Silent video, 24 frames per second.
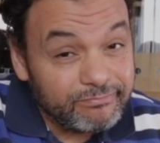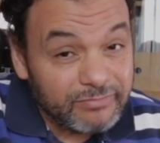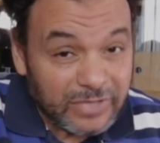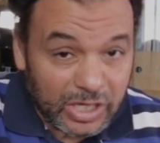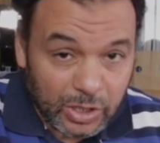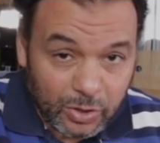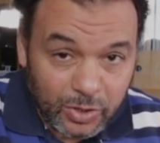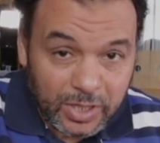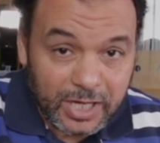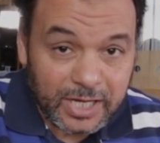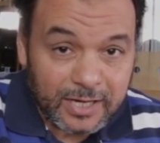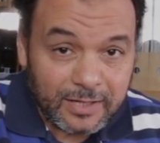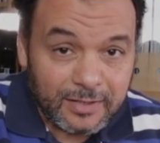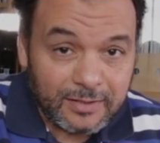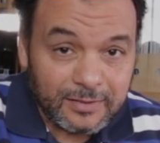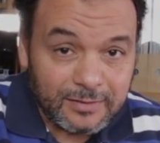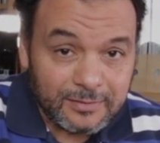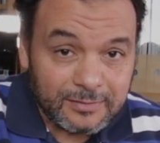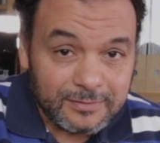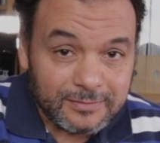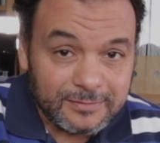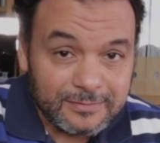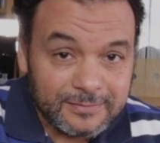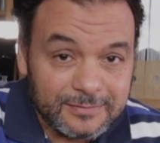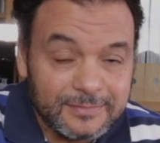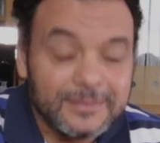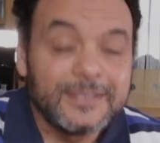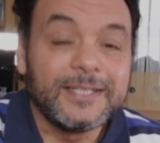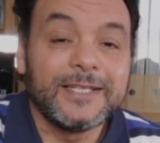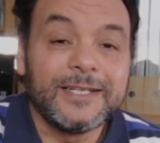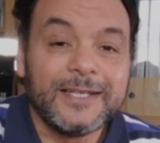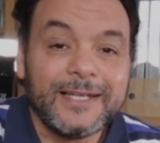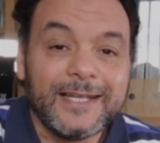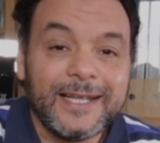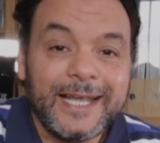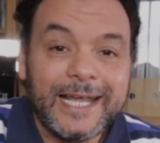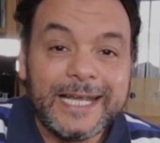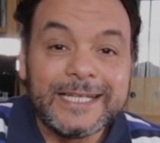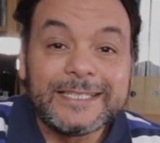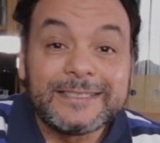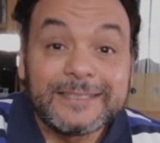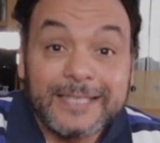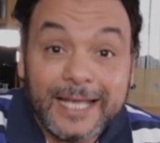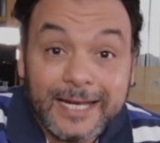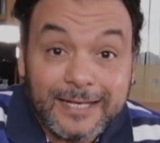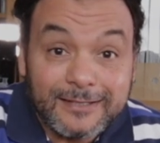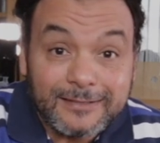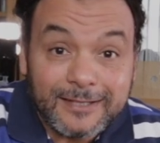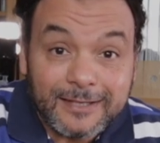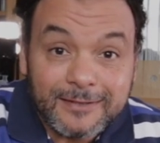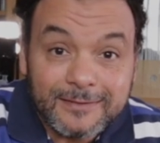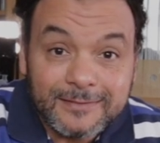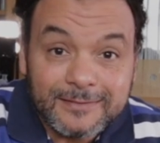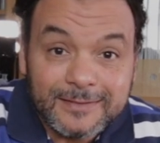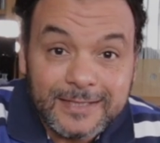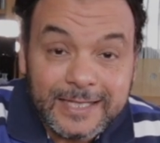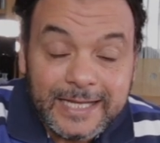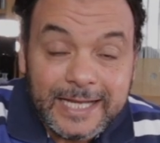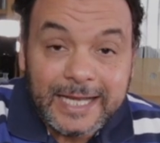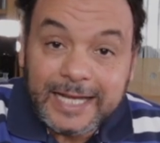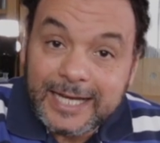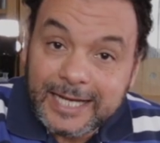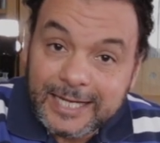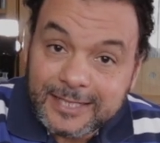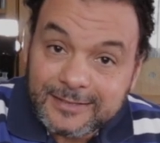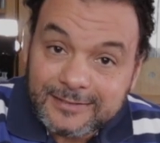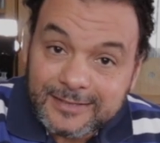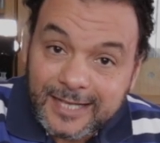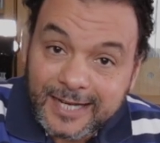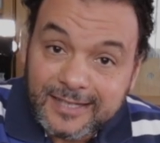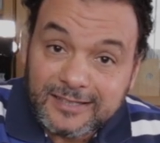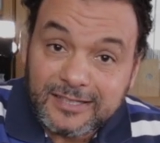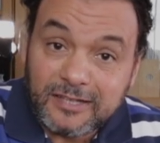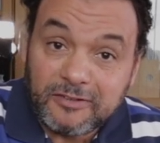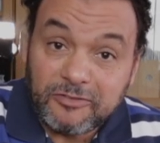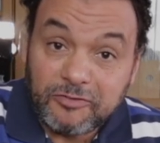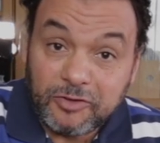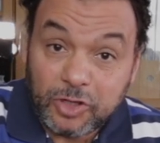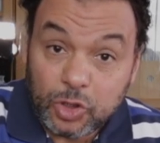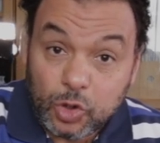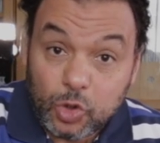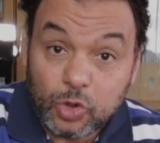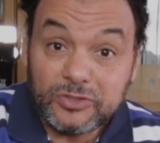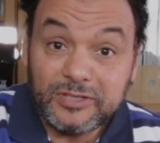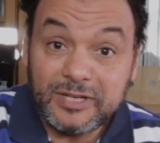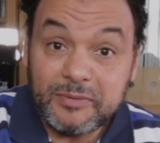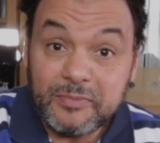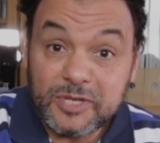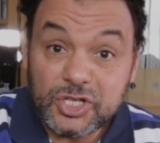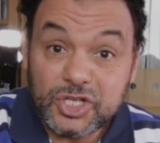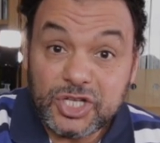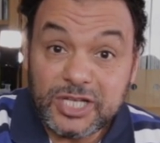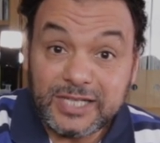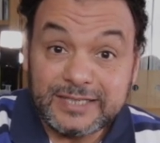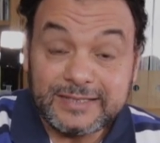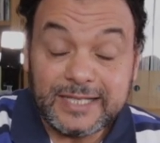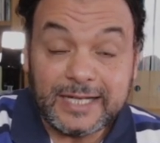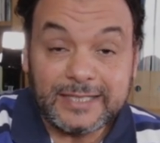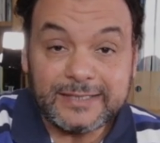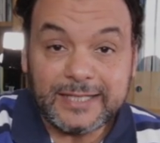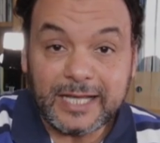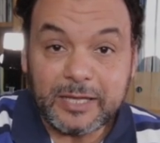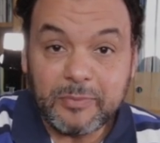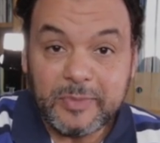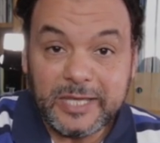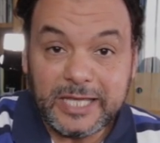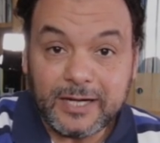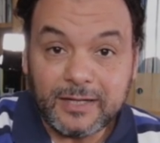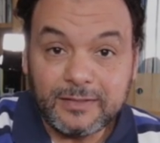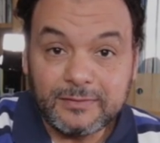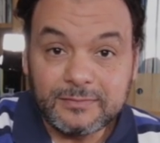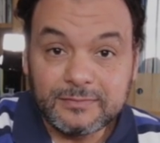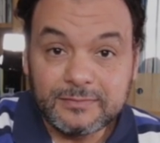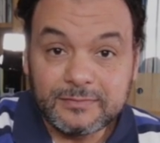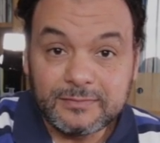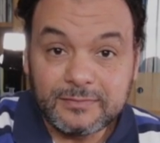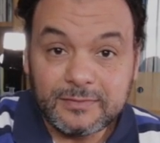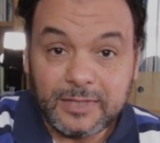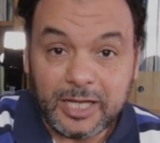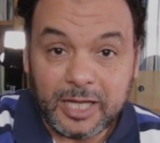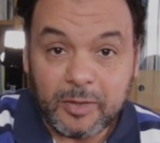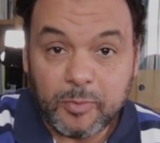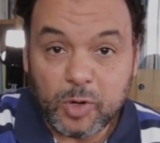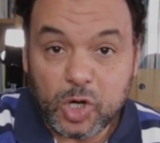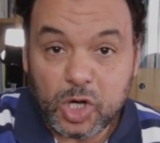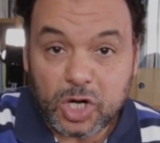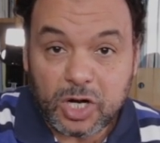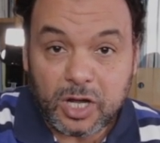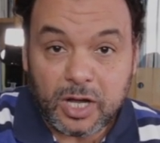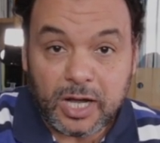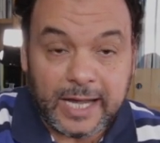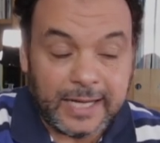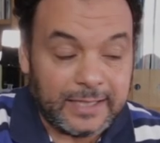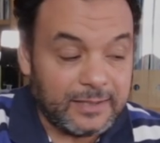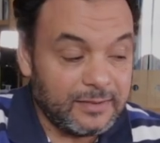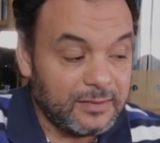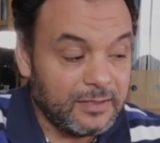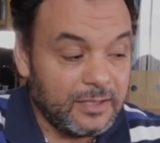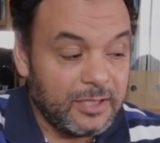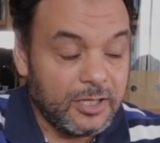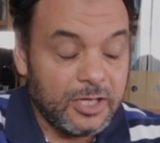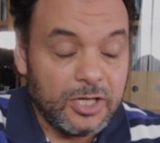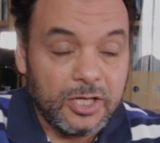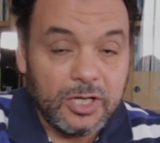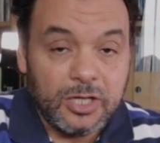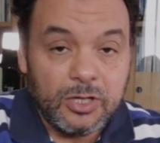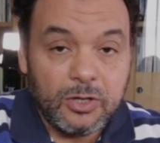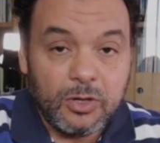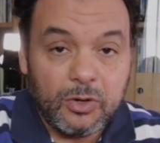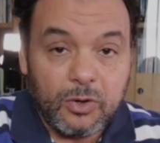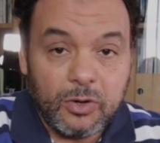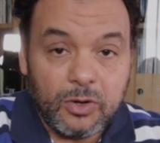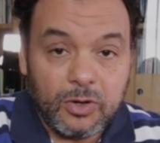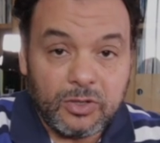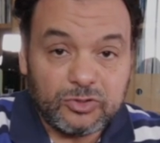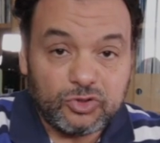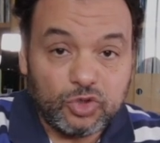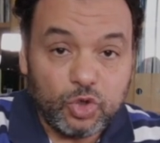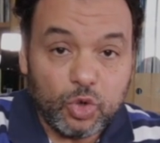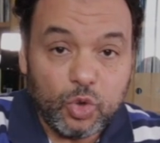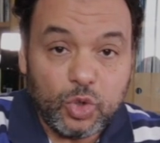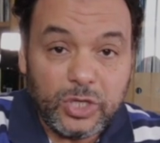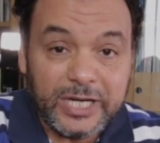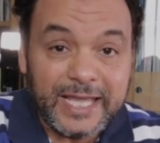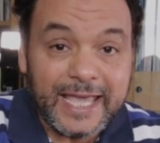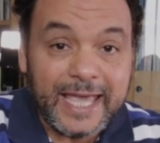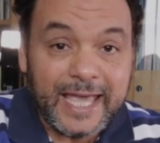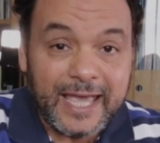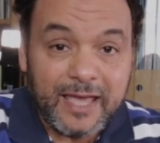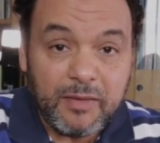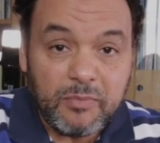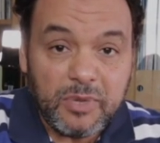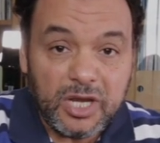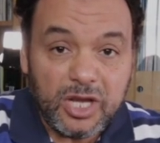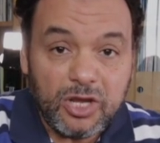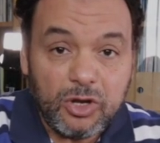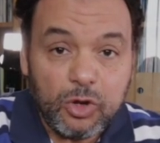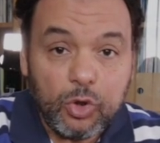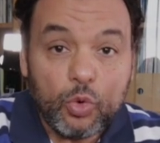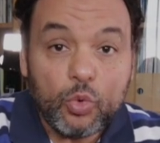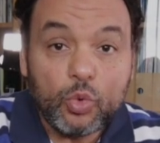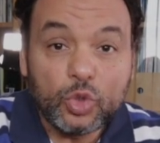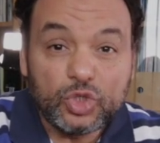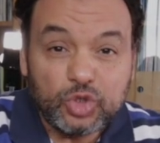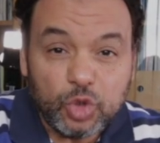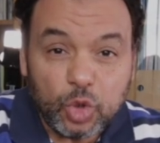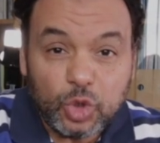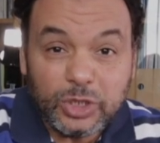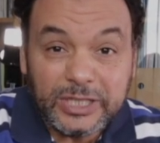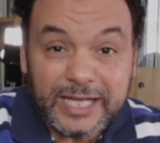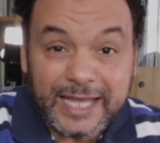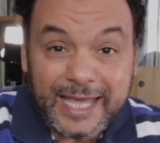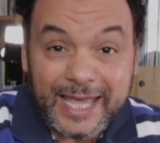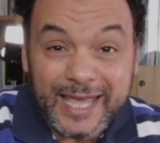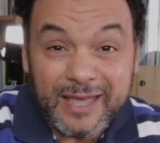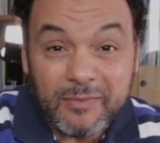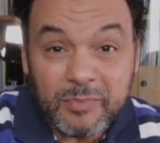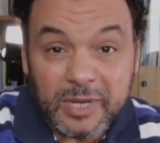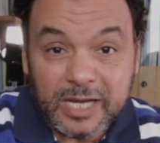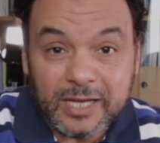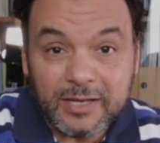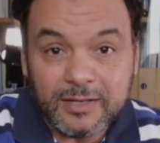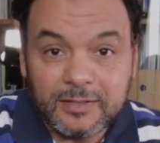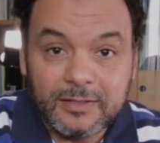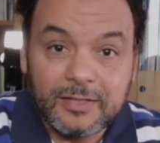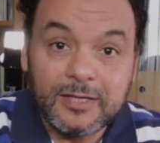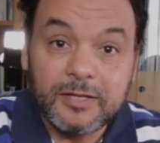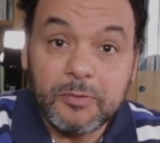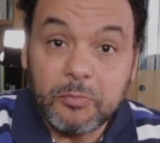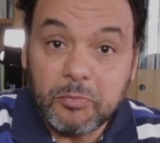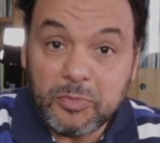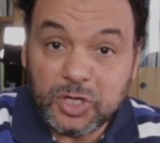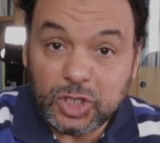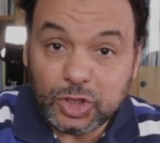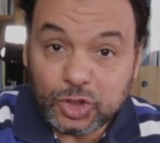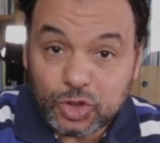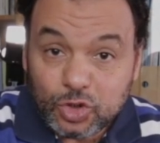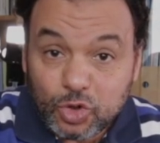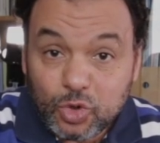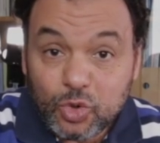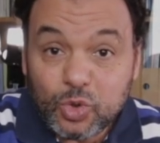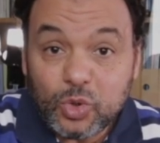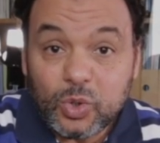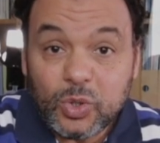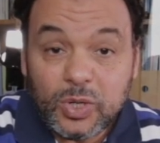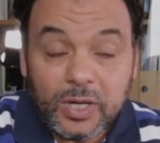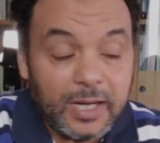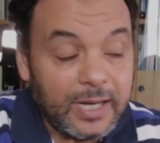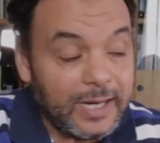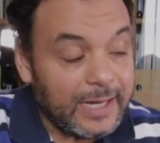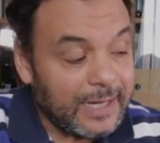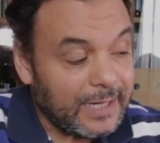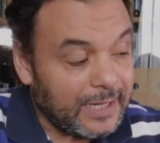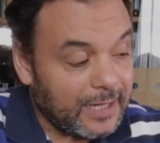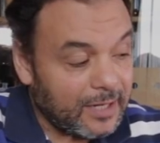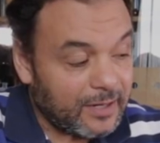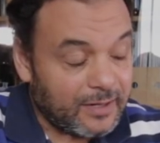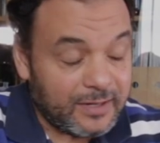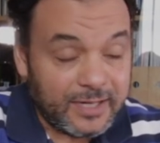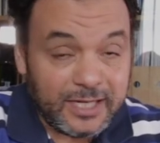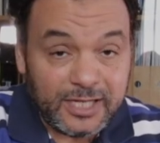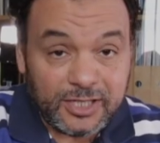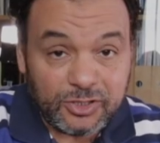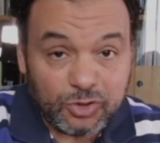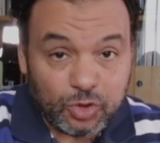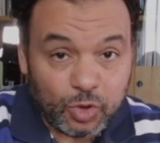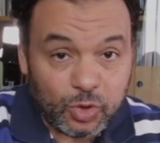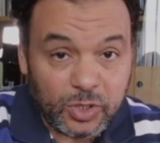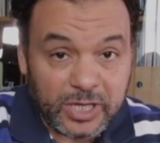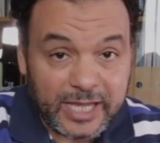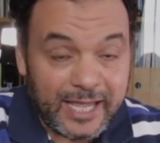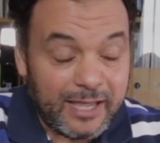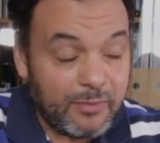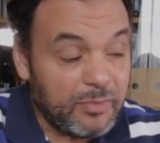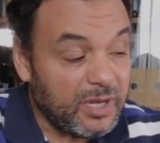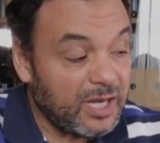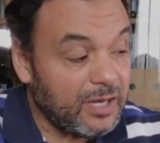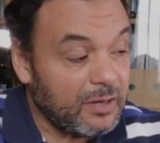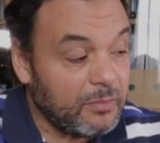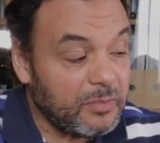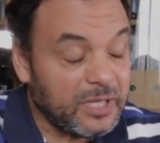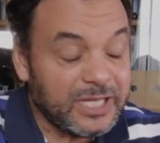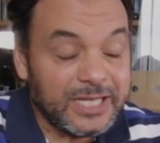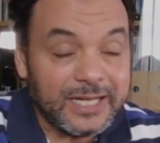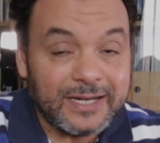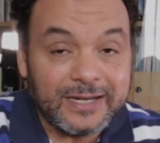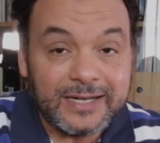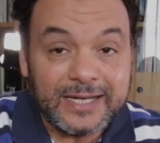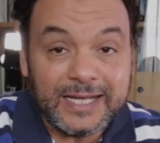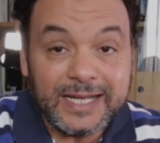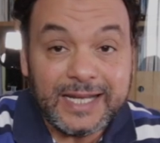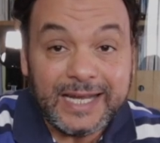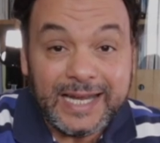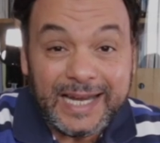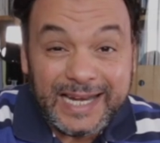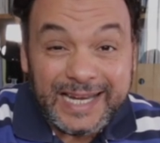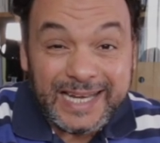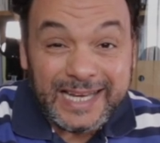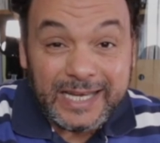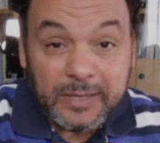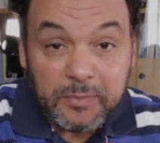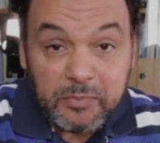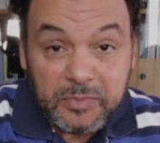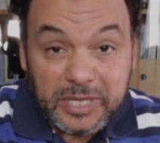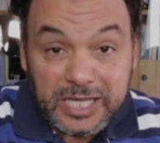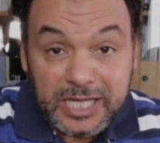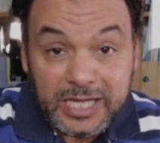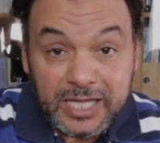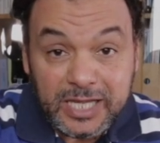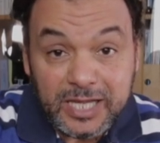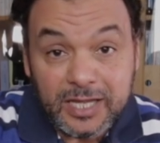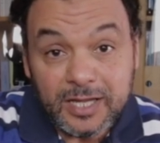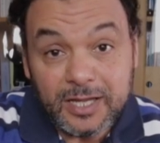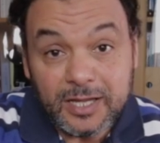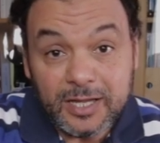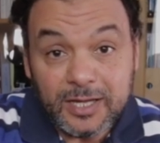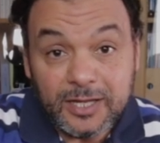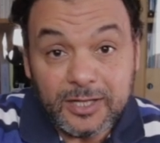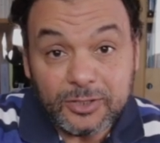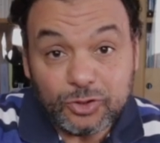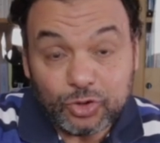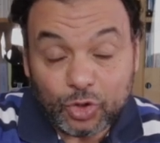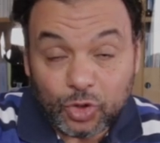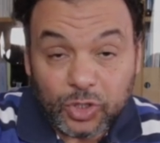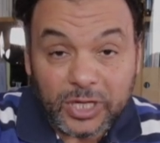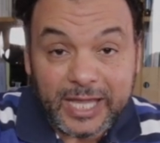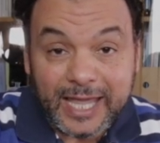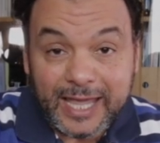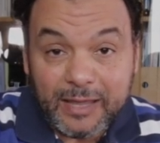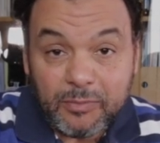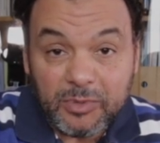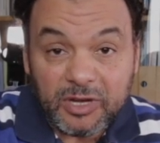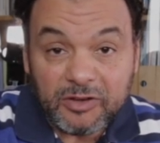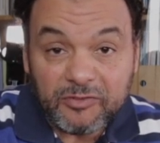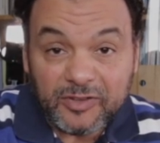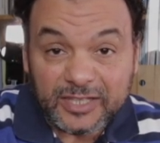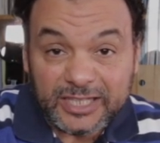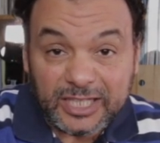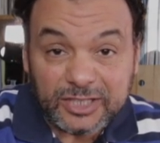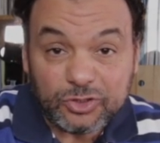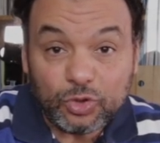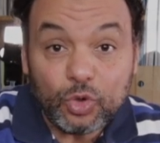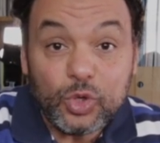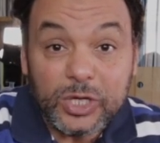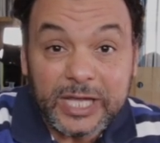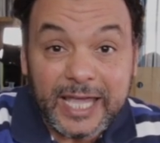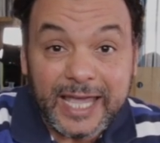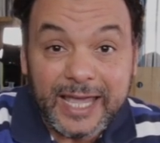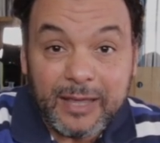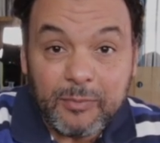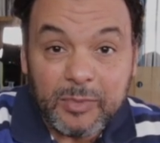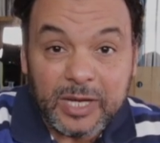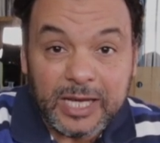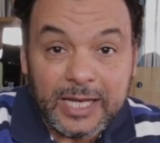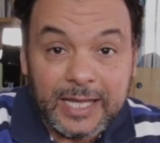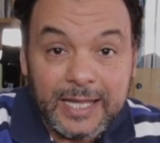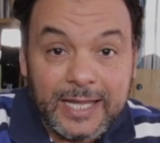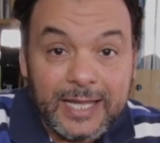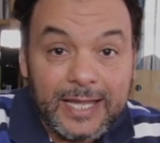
هقول لك انا التالتة التالتة في الكورد الماجير تالتة كبيرة عبارة عن تون كامل وتون كامل من الدو للري تون كامل من الري للمي تون كامل فده تون كامل